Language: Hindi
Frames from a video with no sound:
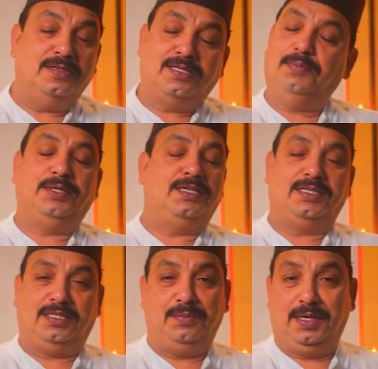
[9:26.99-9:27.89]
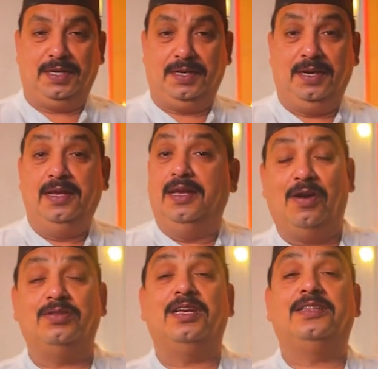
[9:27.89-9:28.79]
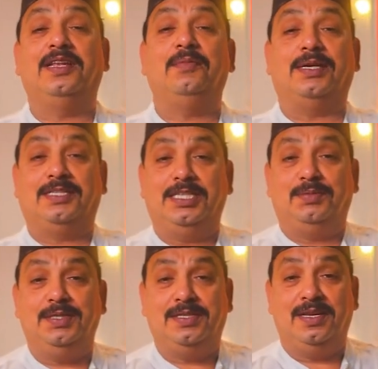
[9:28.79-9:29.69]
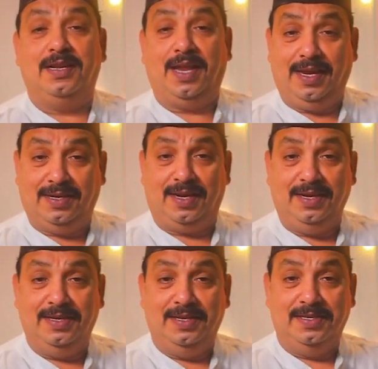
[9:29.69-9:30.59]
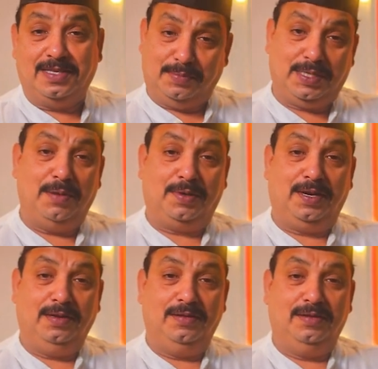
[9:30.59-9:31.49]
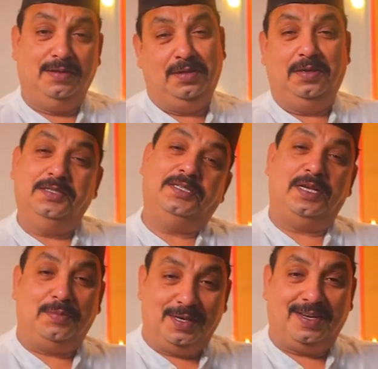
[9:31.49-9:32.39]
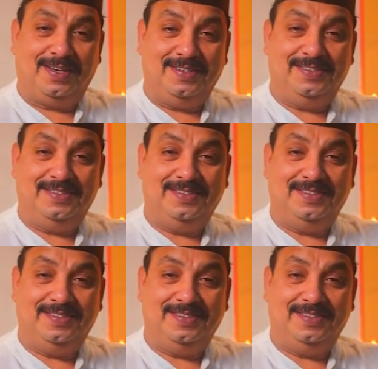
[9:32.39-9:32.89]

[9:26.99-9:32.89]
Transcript: सब चीज़ अच्छी बनेगी और देखते रहिए मास्टर रेसिपीज लाइक करें सब्सक्राइब करें शेयर भी करें